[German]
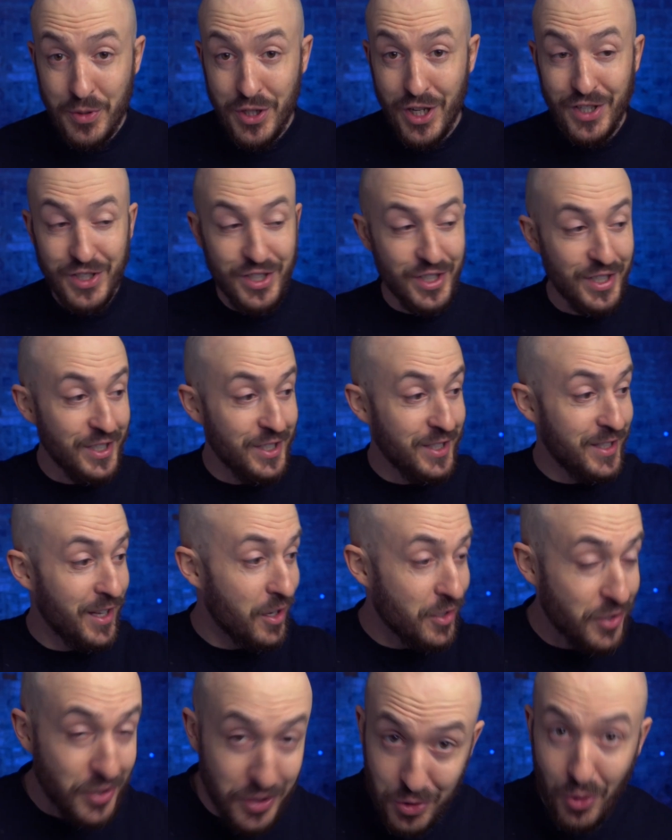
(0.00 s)
Change ist
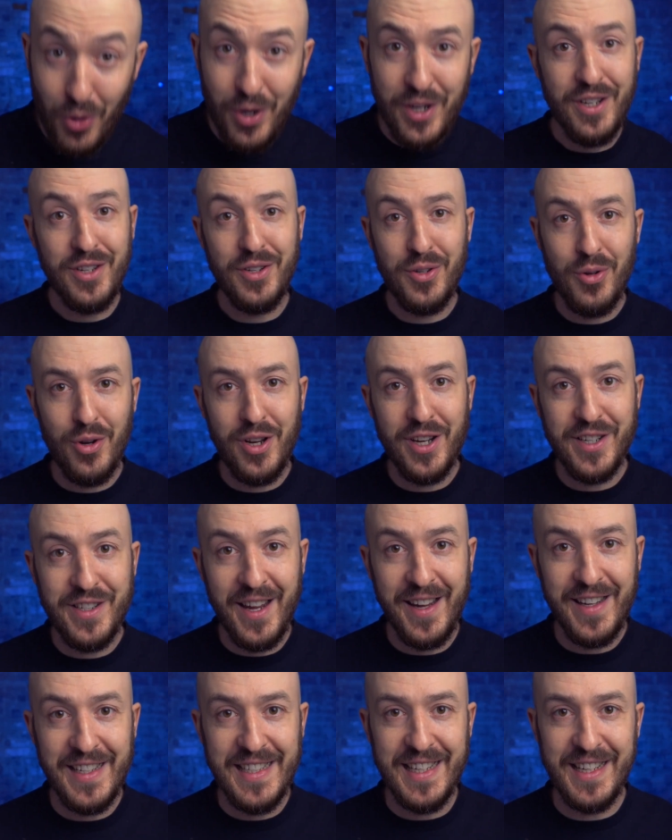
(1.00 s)
so eine tolle
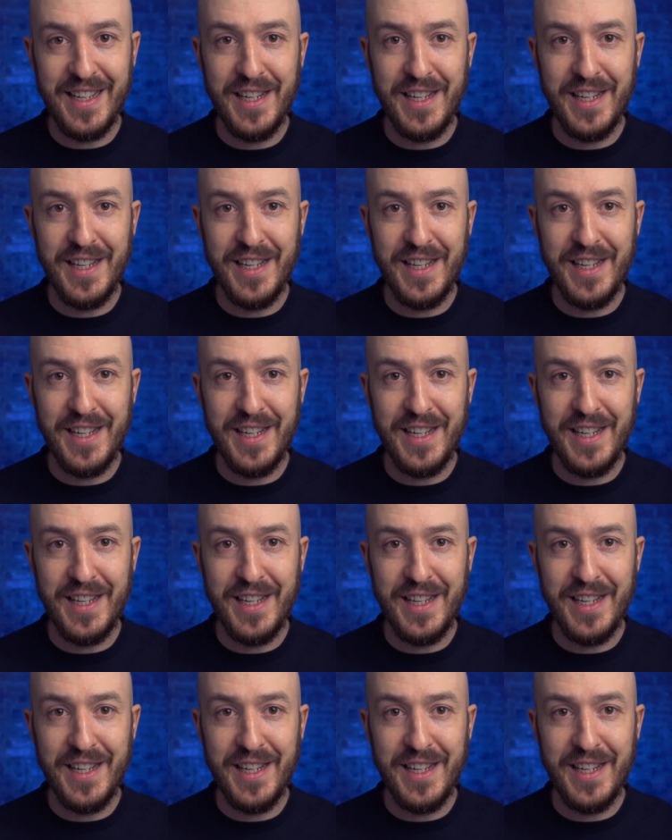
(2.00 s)
Technik.